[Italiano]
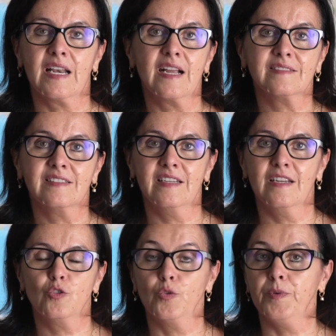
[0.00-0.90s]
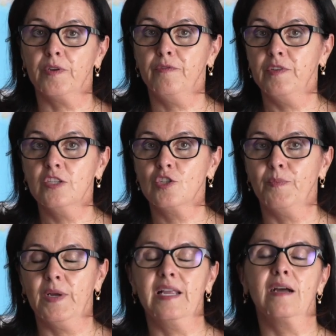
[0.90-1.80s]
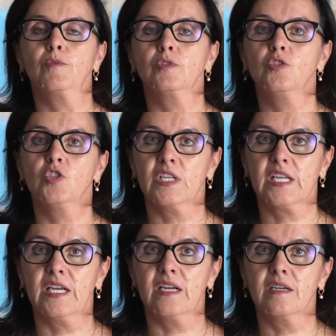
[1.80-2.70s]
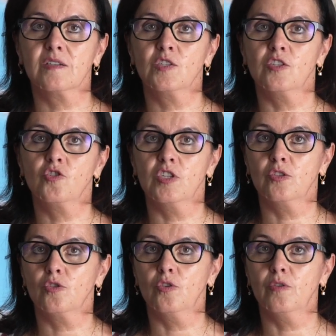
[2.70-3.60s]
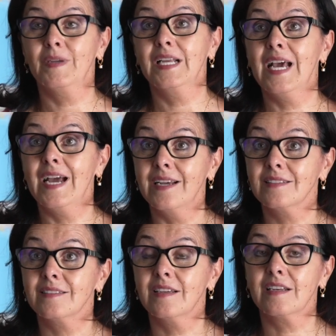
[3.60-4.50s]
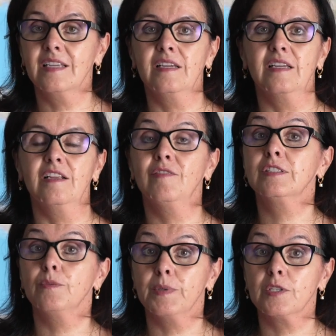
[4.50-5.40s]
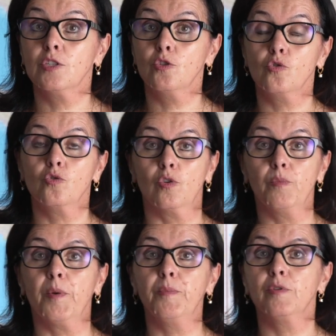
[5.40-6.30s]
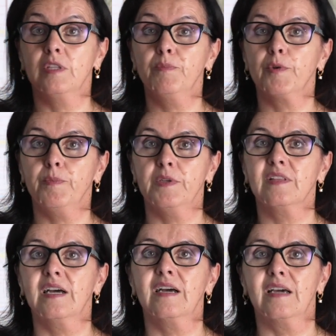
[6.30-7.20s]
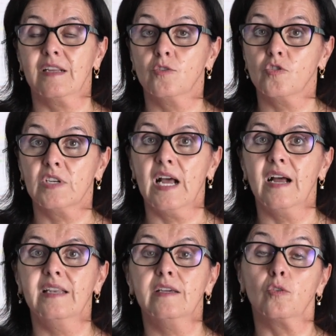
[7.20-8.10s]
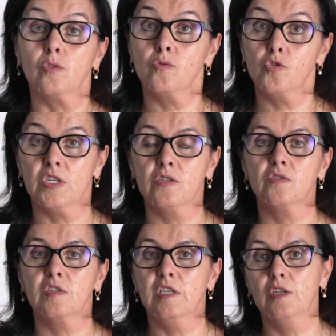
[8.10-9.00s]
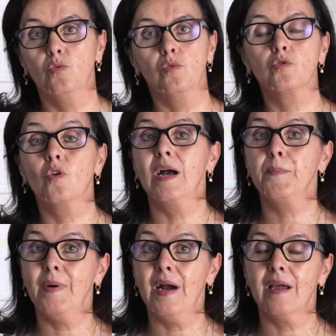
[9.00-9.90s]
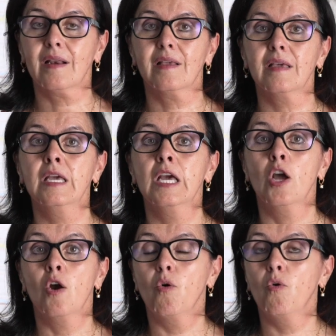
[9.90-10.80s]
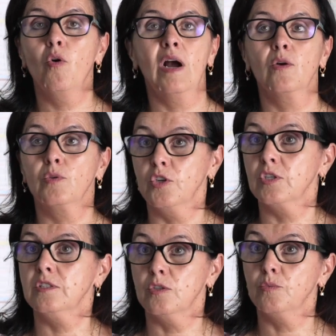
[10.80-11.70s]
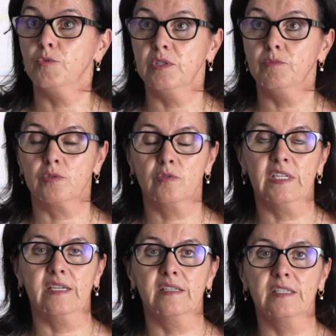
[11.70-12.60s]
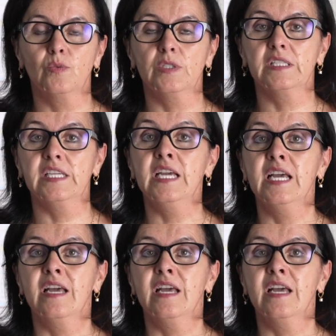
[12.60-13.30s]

grande superficie, parliamo di circa 600.000 ettari, il 20% sono proprio di proprietà regionale concessi in uso a parchi o a unioni di comuni montane, quindi